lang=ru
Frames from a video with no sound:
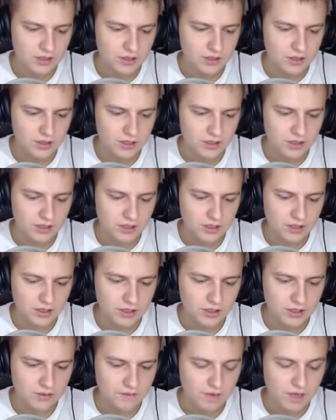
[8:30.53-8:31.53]
Так.
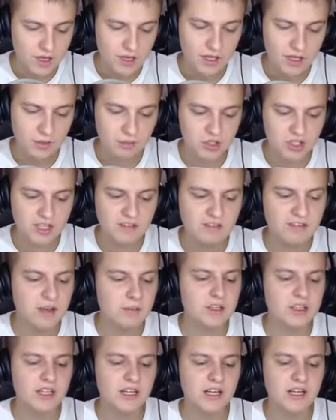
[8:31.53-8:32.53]
Напишите в
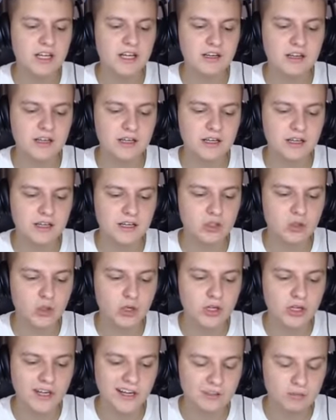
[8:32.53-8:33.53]
комментариях, э, кто играет